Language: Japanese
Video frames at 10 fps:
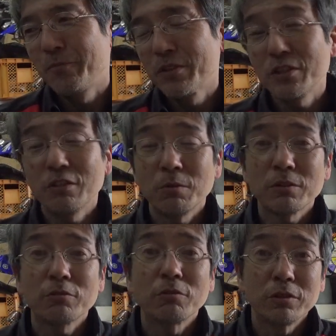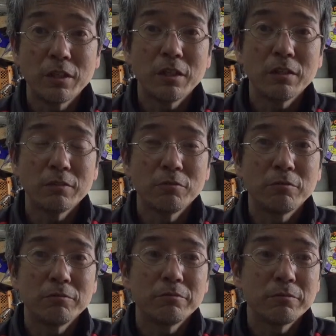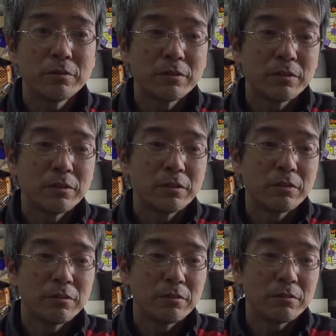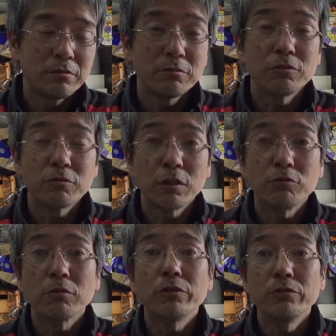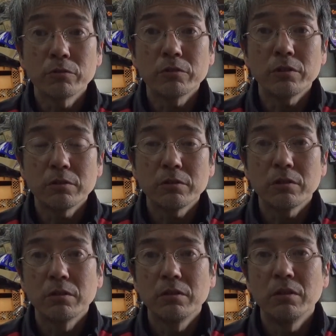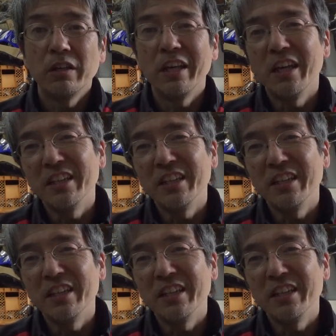知り合いのバイク屋とかね、あの言ってるよ買っといた方がいいよって言ってさ、